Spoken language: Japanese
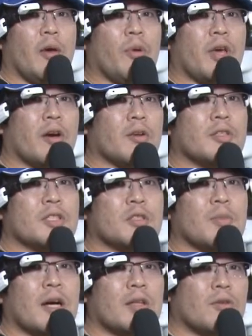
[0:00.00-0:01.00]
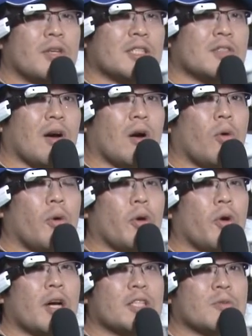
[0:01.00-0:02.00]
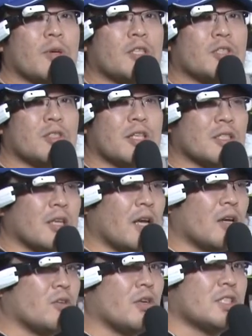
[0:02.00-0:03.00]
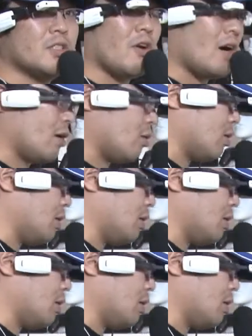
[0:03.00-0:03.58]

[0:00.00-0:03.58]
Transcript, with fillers: M100 スマートグラスは好評発売中です詳しくは